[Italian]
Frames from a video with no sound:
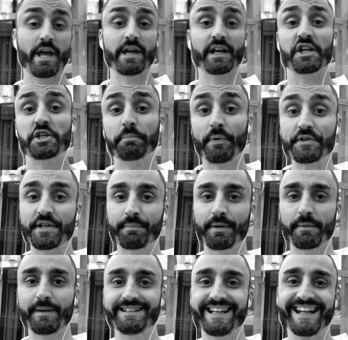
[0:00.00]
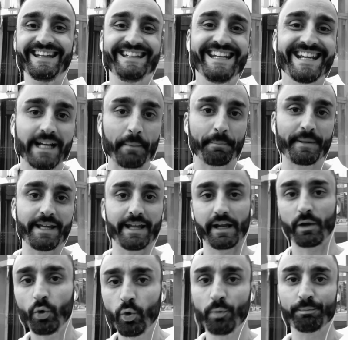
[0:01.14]
che ci possa permettere di
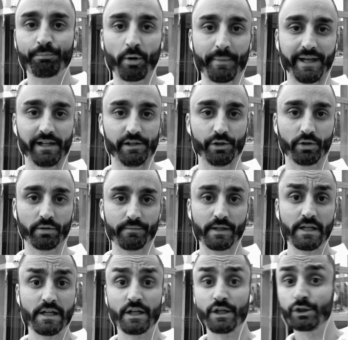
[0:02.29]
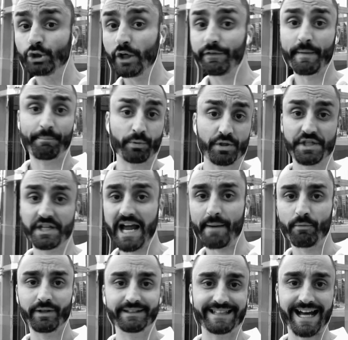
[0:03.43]
capire un po' meglio dove
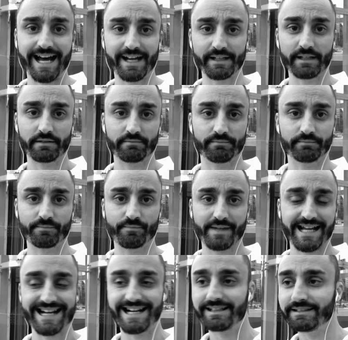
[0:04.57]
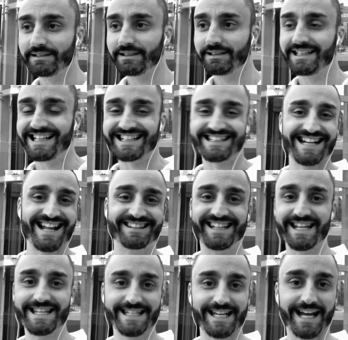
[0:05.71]
possiamo andare mh, mm, a
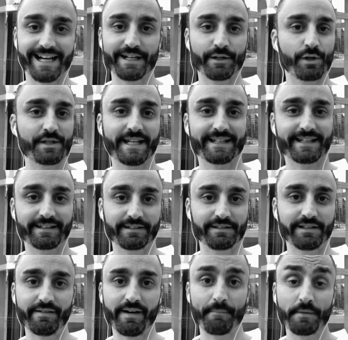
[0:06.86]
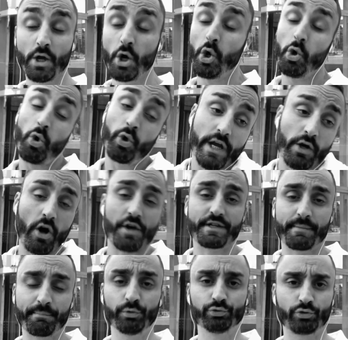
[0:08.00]
raddrizzare la nostra trattativa o che cosa
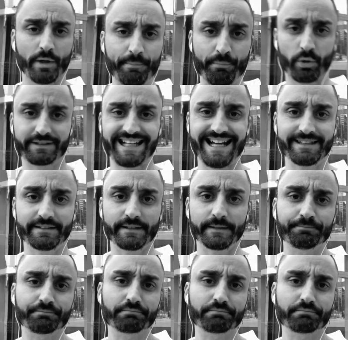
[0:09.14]
appunto è importante